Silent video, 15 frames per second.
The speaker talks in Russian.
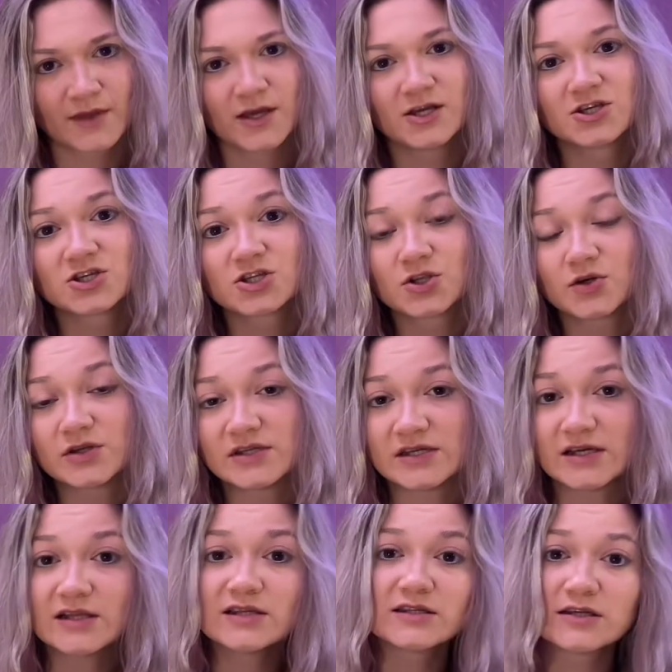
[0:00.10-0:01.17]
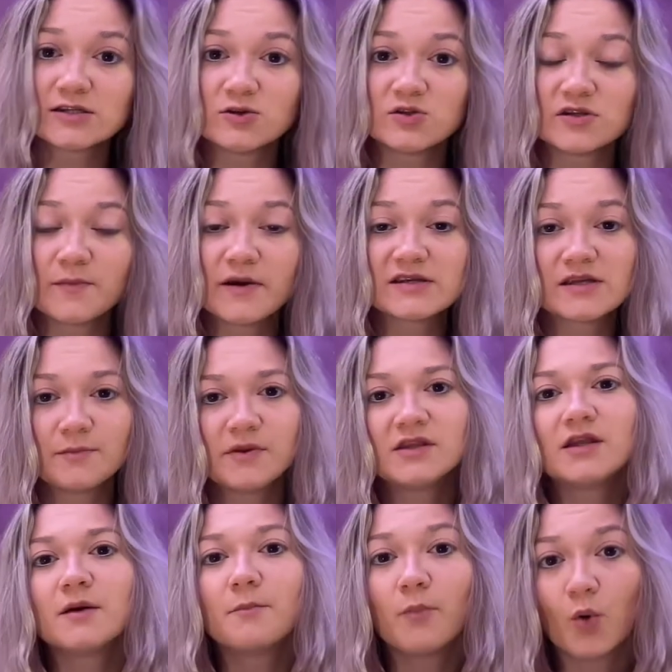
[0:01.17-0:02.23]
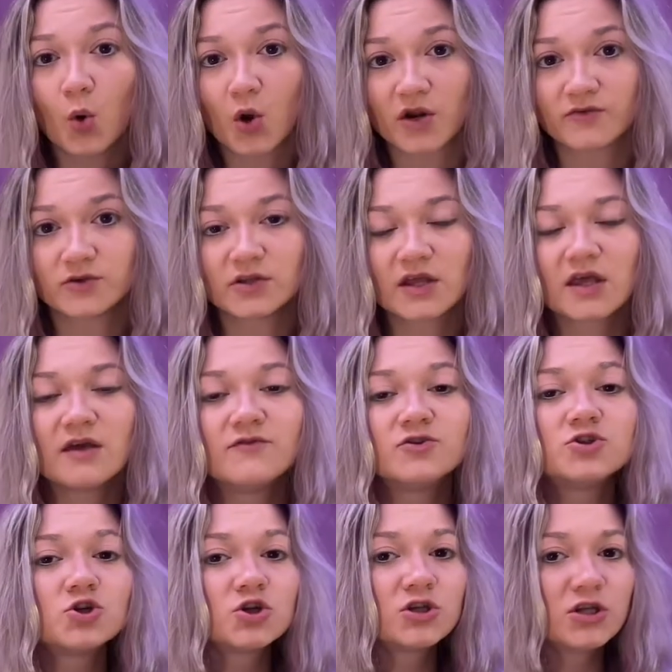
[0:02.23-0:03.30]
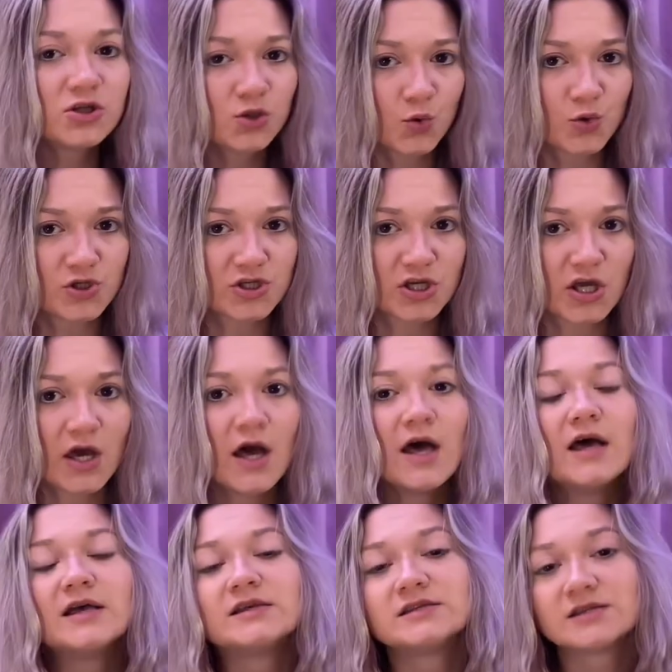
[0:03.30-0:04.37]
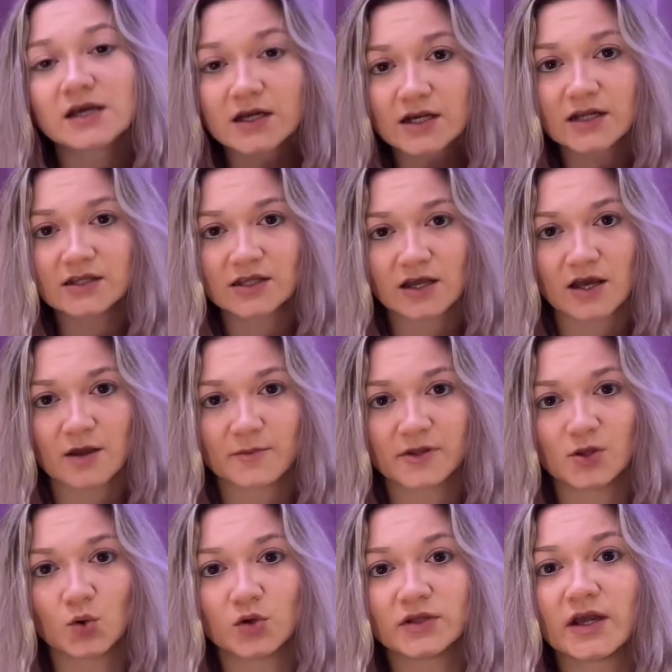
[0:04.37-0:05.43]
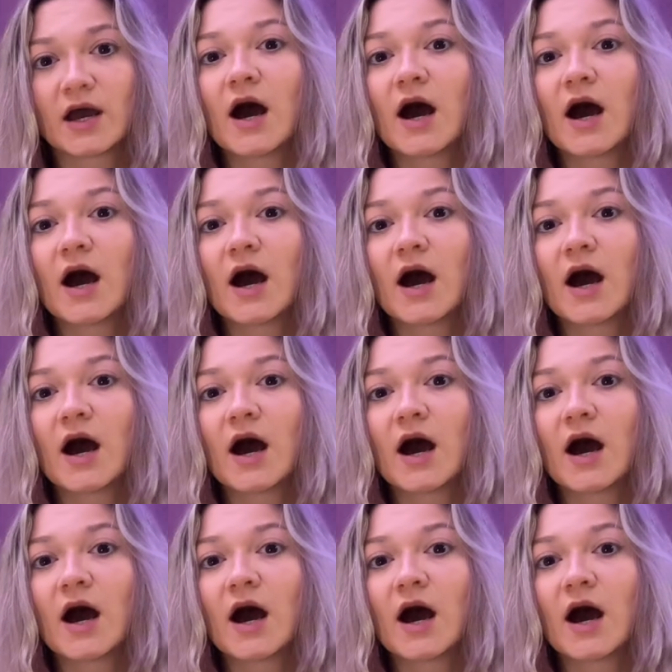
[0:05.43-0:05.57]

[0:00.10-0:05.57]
Что делать, если у тебя забитые поры, вот такие вот черные точки, закрытые комедоны?